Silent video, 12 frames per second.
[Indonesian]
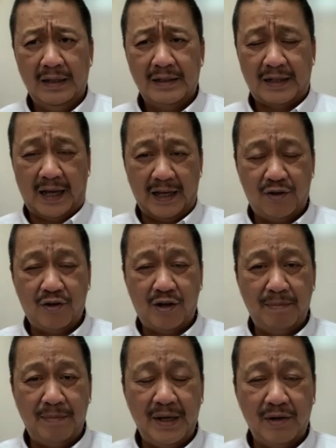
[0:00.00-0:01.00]
saya
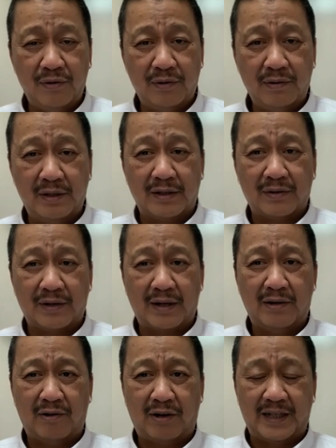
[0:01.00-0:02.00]
juga bingung gitu
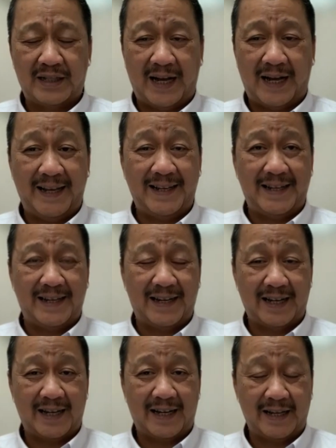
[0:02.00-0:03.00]
kan, orang kita nggak
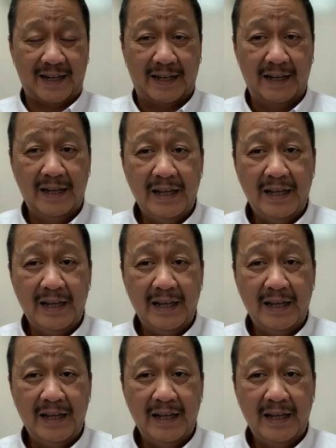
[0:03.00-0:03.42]
naikin harganya.